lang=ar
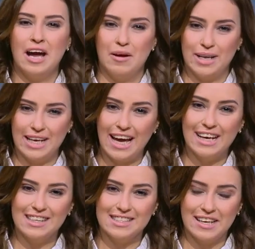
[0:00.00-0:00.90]
عملنا
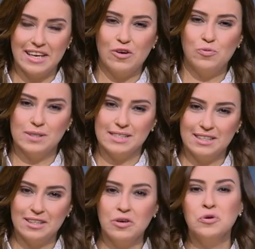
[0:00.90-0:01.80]
اكله سريعه
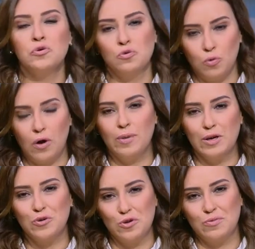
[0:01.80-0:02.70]
وبسيطه
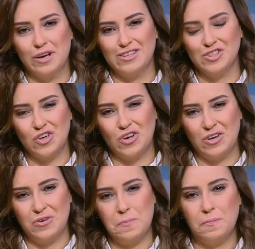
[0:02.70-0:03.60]
وعقبال كل مره ان شاء الله